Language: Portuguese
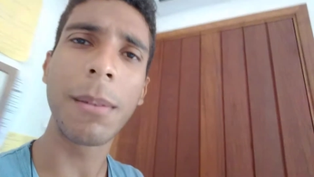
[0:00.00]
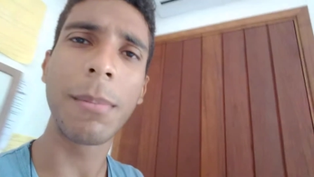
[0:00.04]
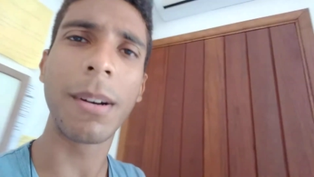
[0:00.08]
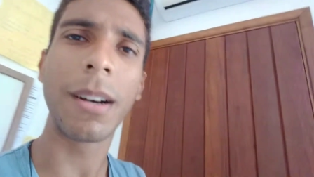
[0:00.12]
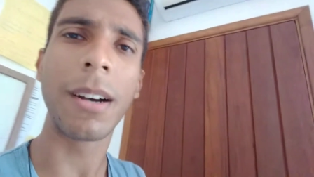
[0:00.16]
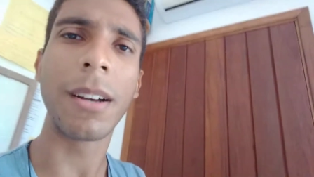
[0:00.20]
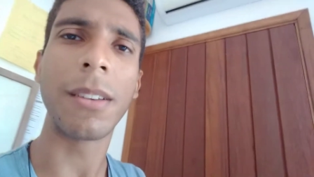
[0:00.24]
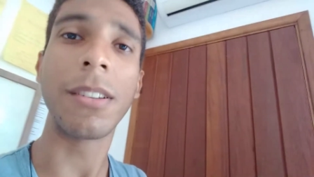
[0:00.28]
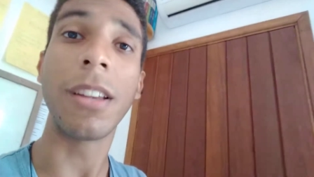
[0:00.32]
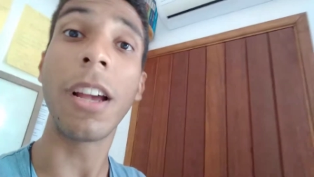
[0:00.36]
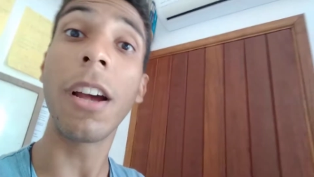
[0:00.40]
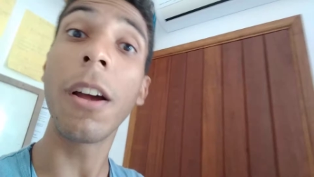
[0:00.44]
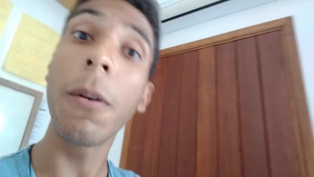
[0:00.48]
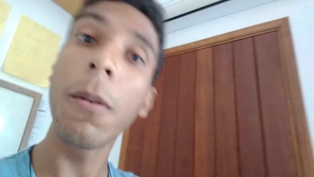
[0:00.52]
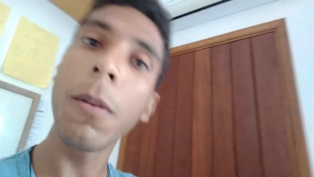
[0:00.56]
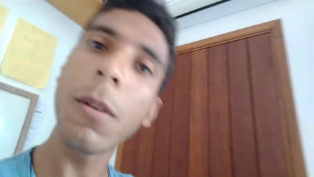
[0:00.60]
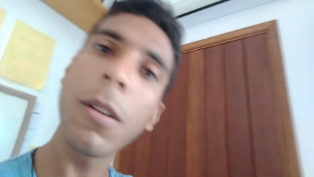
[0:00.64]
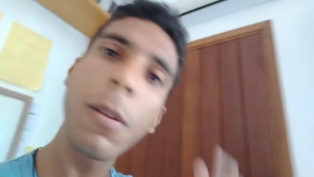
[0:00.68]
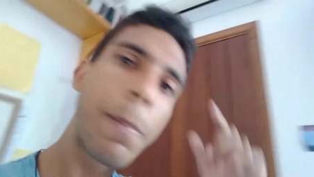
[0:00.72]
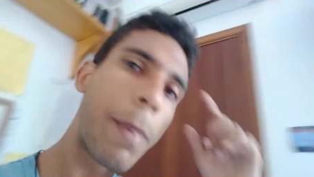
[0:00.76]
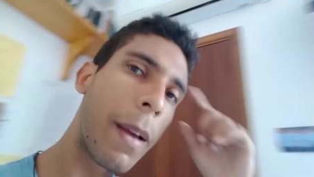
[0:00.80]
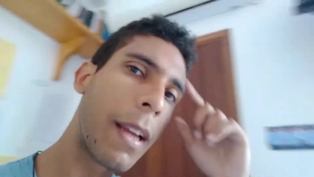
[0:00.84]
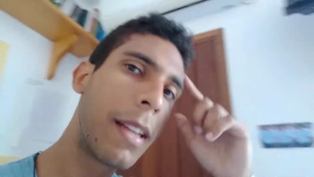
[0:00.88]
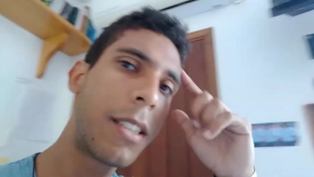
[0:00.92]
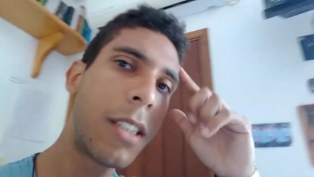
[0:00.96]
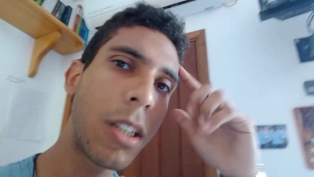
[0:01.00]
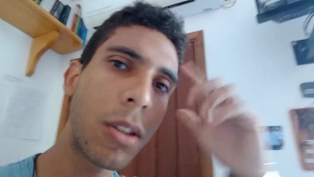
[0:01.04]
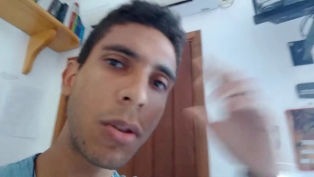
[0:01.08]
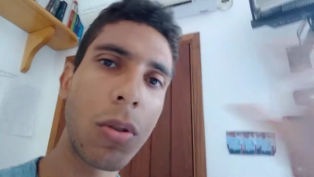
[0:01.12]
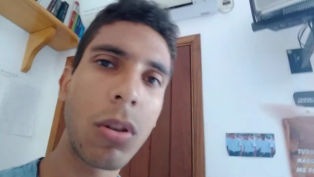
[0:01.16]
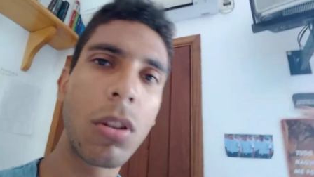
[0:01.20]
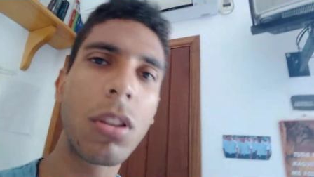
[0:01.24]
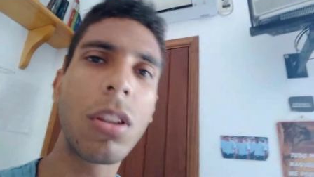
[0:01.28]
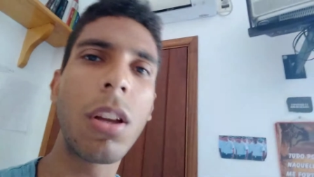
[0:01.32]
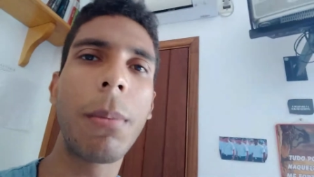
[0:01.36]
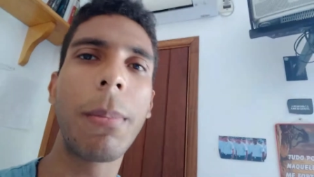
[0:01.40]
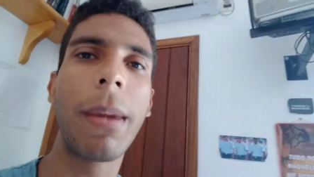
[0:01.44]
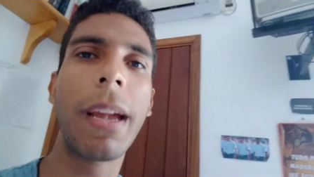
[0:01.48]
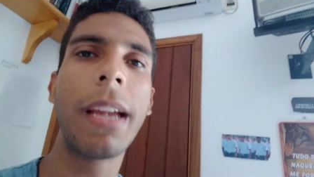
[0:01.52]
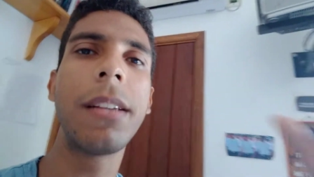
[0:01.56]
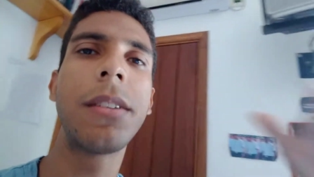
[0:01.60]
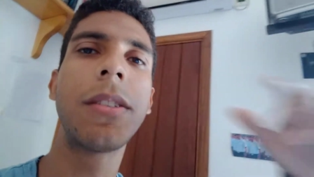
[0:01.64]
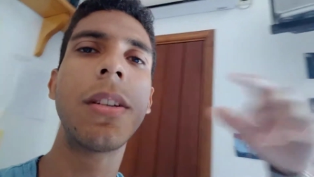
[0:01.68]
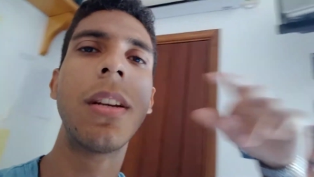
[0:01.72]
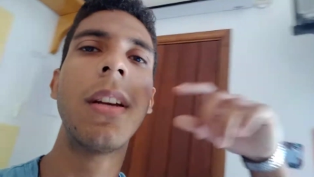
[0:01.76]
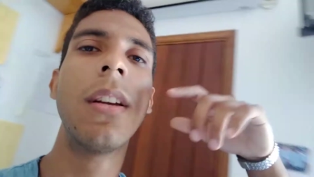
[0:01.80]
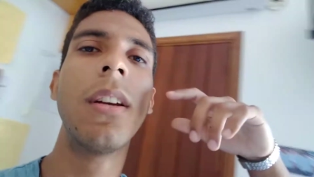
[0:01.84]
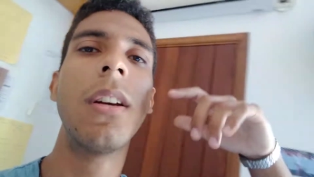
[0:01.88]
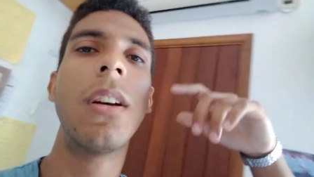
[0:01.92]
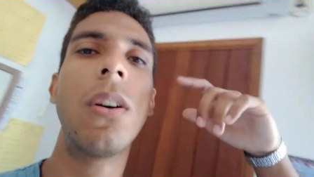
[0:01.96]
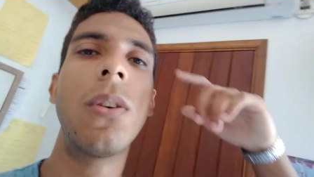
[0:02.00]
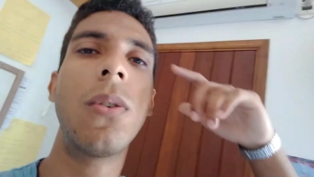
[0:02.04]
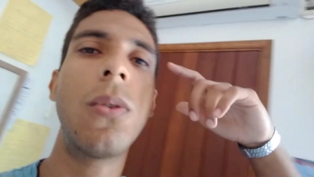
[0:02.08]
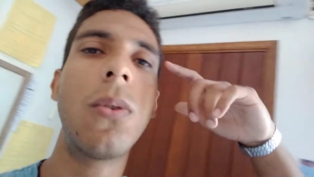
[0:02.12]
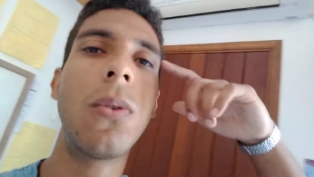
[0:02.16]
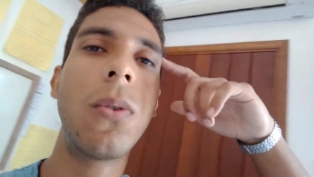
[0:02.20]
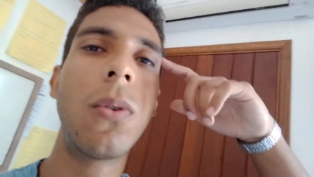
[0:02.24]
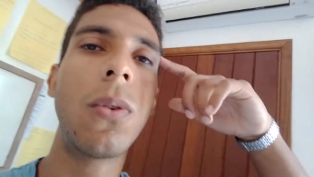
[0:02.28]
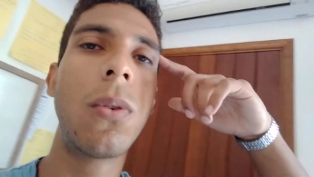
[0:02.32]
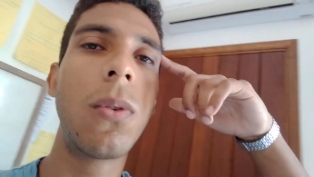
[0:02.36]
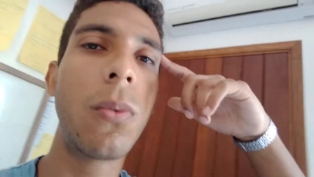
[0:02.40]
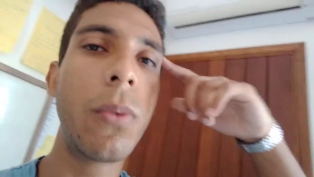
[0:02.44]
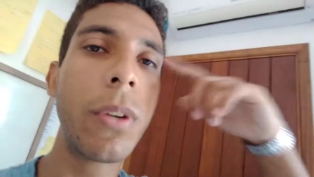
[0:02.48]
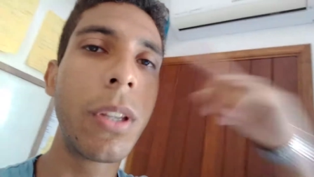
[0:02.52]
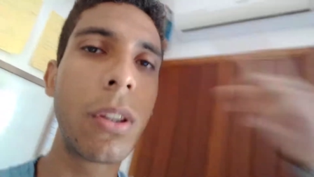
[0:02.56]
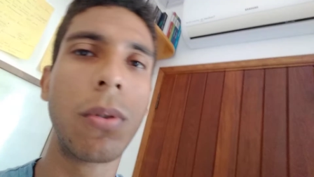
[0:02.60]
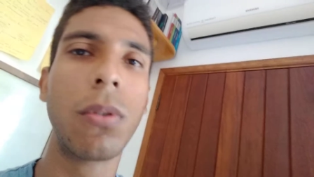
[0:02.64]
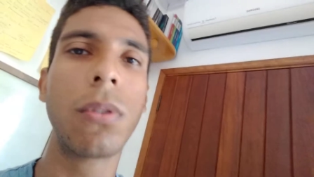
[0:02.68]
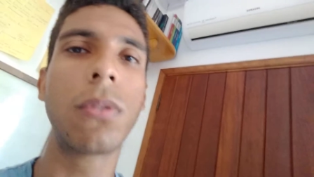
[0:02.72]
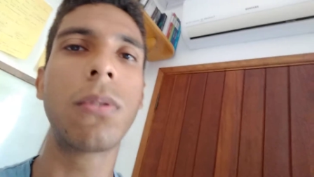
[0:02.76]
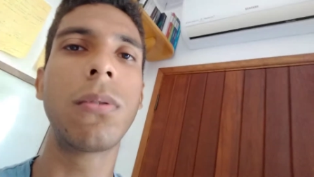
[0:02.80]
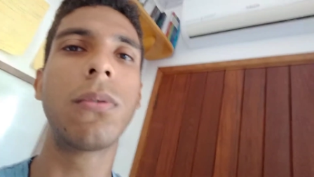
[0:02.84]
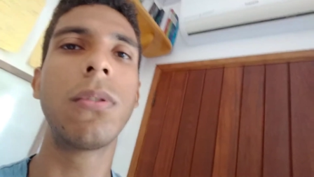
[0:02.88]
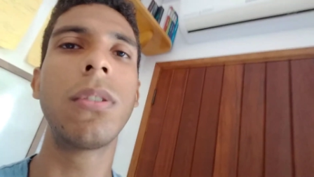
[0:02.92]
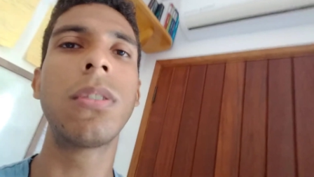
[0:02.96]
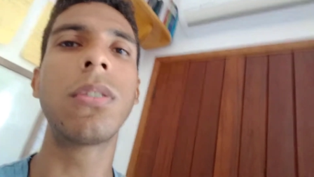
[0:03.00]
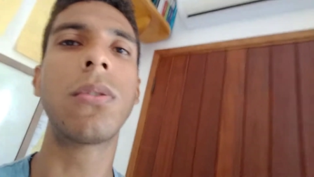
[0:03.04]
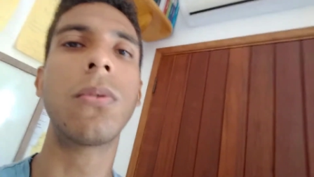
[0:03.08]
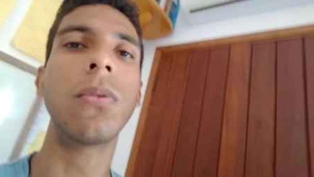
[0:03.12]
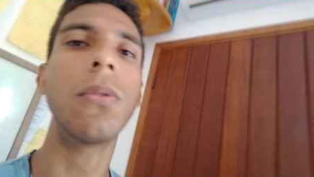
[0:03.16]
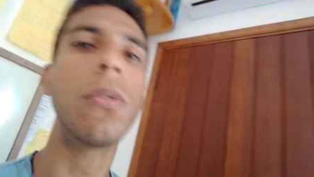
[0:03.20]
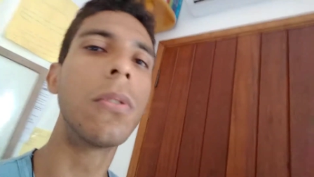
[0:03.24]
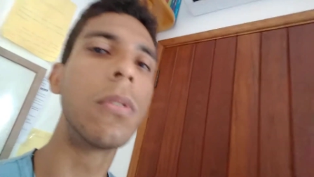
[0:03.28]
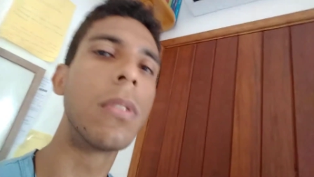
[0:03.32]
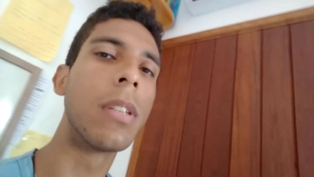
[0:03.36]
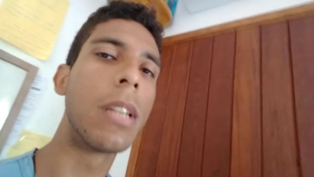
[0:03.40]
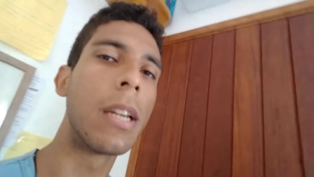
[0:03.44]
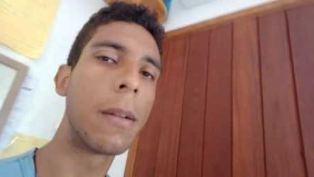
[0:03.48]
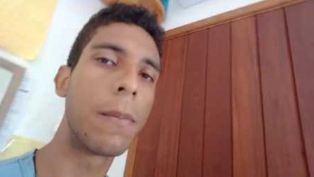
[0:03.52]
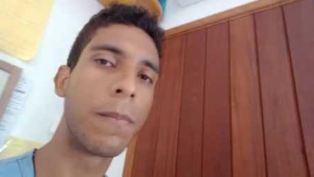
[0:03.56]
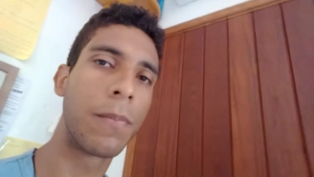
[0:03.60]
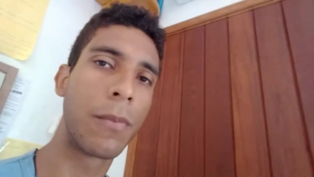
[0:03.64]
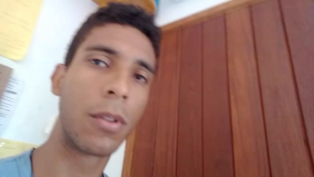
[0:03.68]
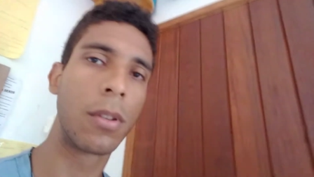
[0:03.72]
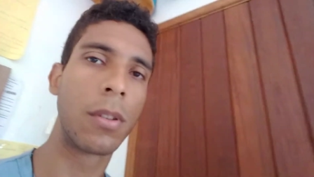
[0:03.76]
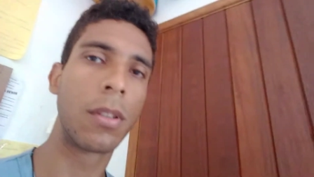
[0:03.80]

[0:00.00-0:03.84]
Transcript: mano, eu perdia totalmente o, o intuito do estudo, né?